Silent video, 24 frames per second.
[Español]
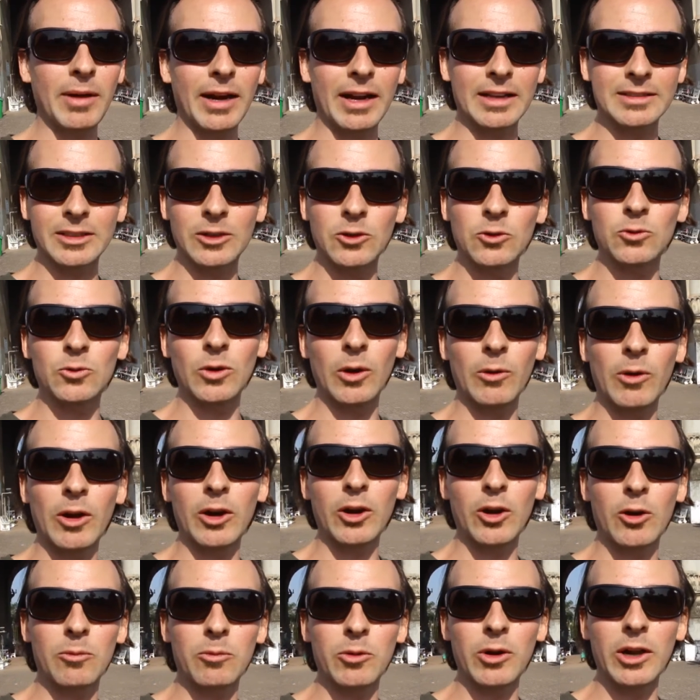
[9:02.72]
para hacer un nuevo
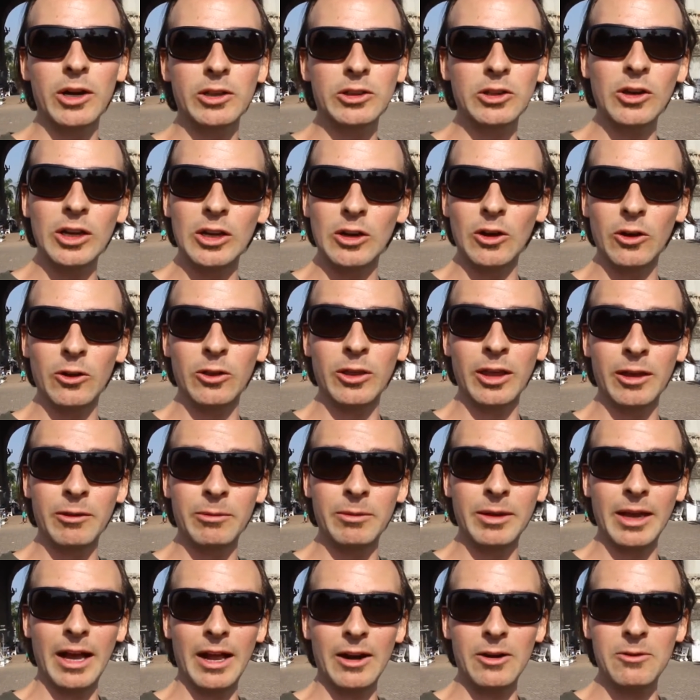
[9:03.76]
aeropuerto y los
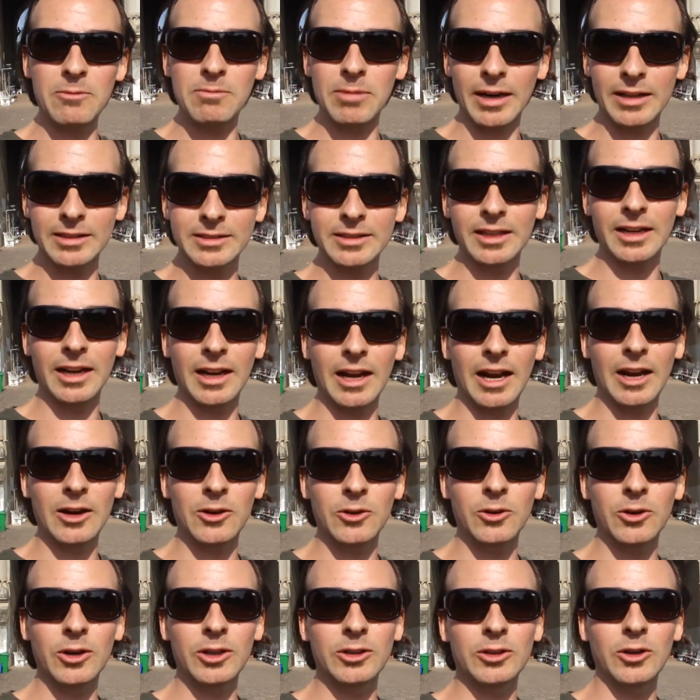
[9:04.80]
desviaron para hacer el
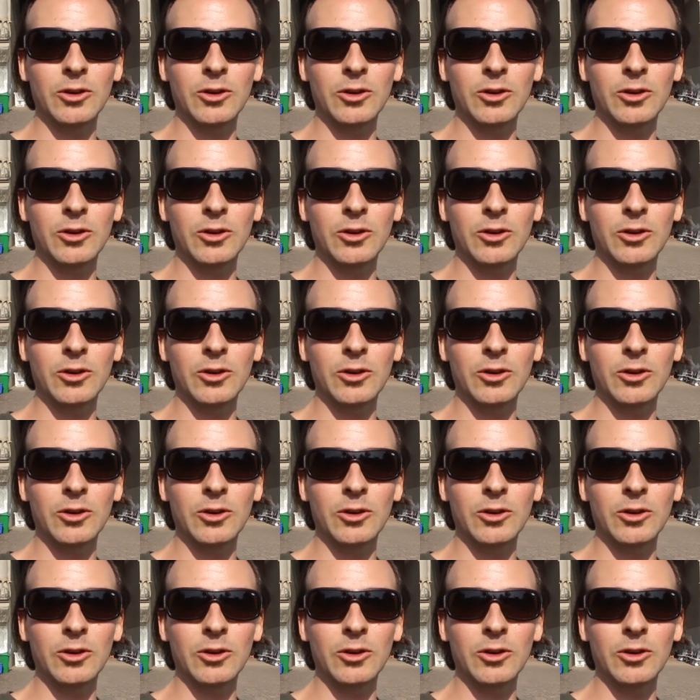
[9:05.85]
Arco de